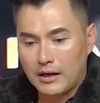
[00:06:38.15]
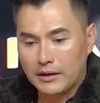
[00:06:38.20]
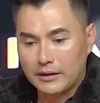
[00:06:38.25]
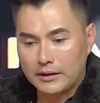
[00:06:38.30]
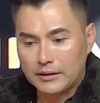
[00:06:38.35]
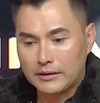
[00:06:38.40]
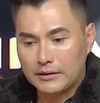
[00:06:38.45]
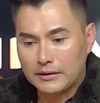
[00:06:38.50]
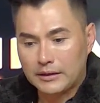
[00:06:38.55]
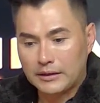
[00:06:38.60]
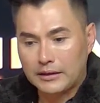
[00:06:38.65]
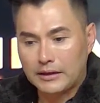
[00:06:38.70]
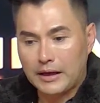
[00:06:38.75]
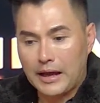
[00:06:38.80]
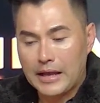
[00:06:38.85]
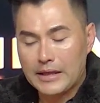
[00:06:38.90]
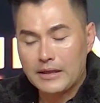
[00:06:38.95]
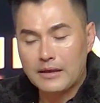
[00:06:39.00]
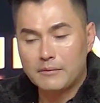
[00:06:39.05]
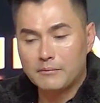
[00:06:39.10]
uh,
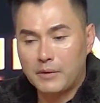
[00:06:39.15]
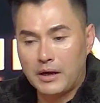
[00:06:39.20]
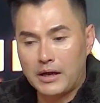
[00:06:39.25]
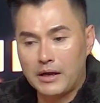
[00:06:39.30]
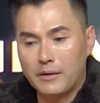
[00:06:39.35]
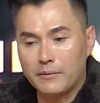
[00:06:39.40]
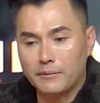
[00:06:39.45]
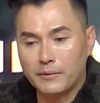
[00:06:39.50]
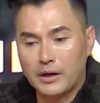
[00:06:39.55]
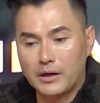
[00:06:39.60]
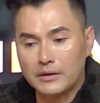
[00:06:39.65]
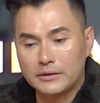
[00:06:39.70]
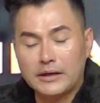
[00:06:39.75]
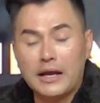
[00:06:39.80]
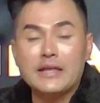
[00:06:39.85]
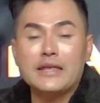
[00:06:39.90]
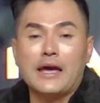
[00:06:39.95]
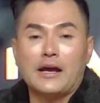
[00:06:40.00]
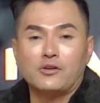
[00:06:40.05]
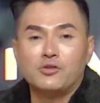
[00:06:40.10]
ca mà à,
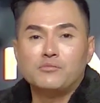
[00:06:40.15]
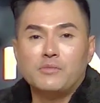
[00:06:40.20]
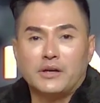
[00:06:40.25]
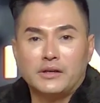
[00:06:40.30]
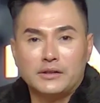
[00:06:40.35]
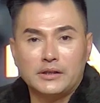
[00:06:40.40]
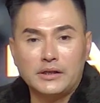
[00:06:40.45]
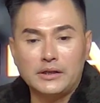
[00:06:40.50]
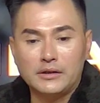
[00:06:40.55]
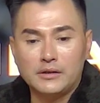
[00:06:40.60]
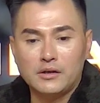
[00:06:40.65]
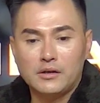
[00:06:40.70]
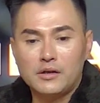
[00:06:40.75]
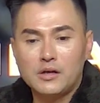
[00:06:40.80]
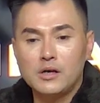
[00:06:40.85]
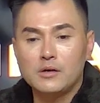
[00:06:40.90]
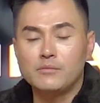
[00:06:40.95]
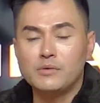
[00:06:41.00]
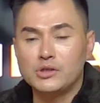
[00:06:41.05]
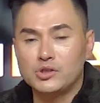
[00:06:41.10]
ca nhạc của mình thì nó
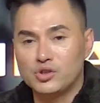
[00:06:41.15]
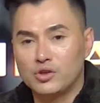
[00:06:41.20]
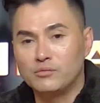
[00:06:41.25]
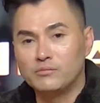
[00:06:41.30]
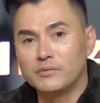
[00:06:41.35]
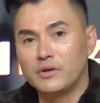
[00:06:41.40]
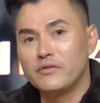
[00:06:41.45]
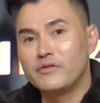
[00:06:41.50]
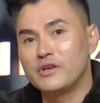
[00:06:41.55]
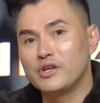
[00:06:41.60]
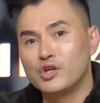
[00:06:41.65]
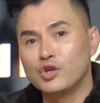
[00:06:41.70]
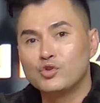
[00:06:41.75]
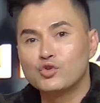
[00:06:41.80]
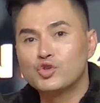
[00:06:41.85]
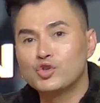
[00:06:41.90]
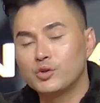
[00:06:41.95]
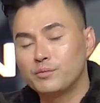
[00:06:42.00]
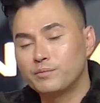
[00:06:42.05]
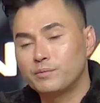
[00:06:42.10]
hơi bị trùng bởi vì
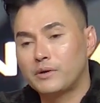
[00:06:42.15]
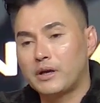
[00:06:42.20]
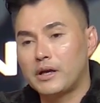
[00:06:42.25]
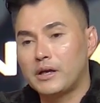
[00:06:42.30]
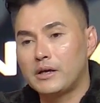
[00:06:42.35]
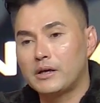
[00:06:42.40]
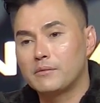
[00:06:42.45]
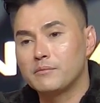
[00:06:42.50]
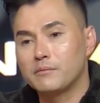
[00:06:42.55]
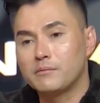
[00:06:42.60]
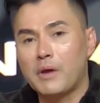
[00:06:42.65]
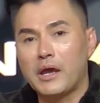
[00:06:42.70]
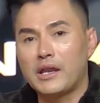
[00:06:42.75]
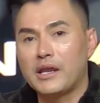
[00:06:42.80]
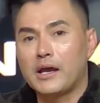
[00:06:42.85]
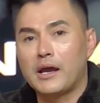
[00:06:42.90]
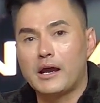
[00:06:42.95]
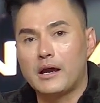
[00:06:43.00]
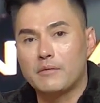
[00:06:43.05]
YouTube cái à, media